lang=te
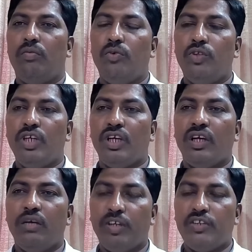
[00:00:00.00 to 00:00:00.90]
ముందుగా
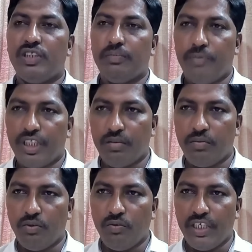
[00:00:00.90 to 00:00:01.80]
మనం
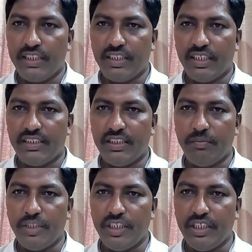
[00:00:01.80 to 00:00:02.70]
చెప్పేటప్పుడు
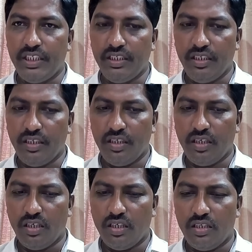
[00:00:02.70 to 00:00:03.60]
వైఎస్ఆర్సిపి
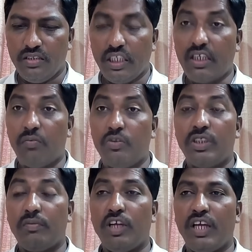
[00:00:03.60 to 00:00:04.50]
జక్కంపూడి
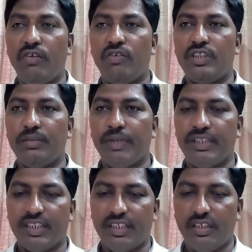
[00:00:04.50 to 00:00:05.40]
సభలో ఆయన ఒకటి
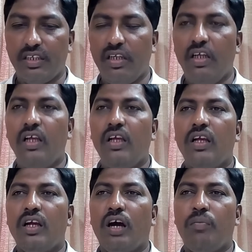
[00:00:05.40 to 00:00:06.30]
చెప్పాడు సార్
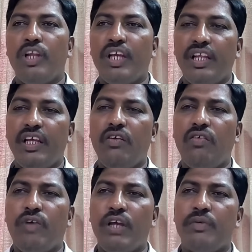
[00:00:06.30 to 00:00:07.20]
కాపులకి నేను
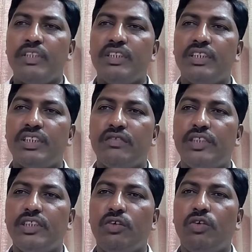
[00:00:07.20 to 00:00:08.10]
ఫైవ్ పర్సెంట్
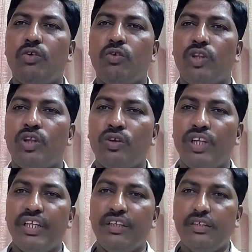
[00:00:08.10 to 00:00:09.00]
రిజర్వేషన్ ఇవ్వడం కుదరదు
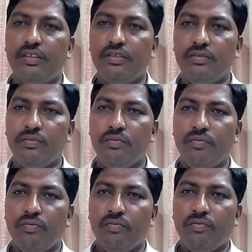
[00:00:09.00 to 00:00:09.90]
అది
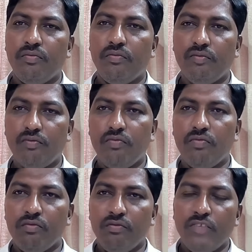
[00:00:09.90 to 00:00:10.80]
ఓకే
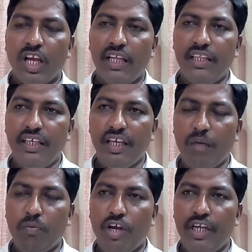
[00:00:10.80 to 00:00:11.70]
అది ఆ
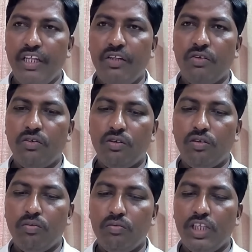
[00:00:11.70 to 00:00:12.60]
పాయింట్ ఎందుకు
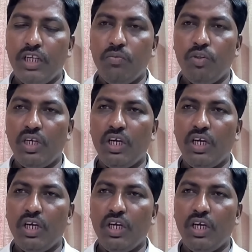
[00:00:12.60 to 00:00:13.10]
నేను ముందుగా